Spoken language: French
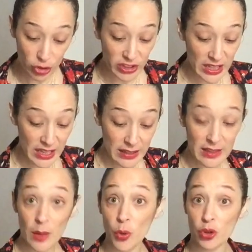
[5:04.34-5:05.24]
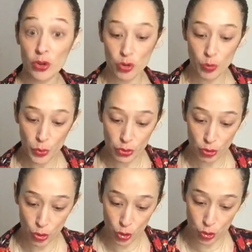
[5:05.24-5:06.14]
c'est très très important. Une
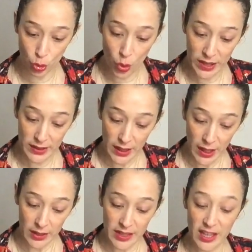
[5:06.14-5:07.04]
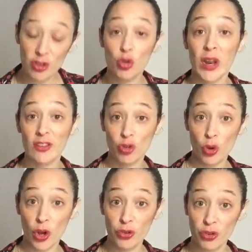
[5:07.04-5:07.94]
posture droite dégage de
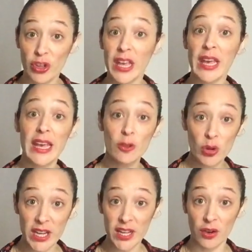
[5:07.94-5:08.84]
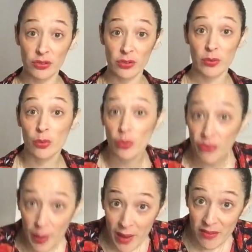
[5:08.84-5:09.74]
l'assurance et de l'élégance. Une
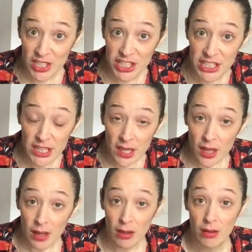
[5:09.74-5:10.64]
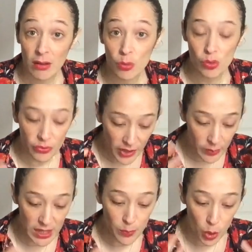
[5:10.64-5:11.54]
femme avachie euh, ou une femme
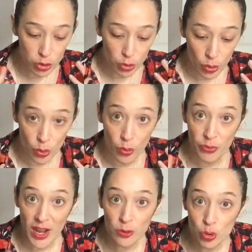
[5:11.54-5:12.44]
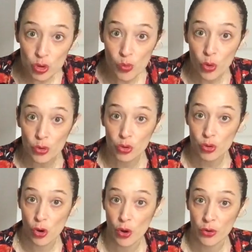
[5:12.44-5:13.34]
qui porte le, fardeau du monde
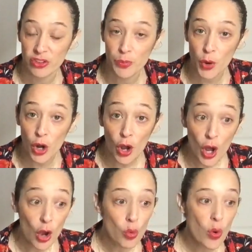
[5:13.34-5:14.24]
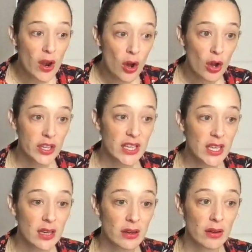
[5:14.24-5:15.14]
sur leurs épaules, ou alors
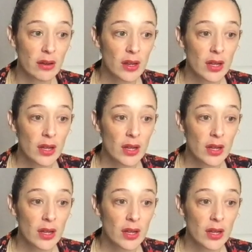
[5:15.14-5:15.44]
qui euh,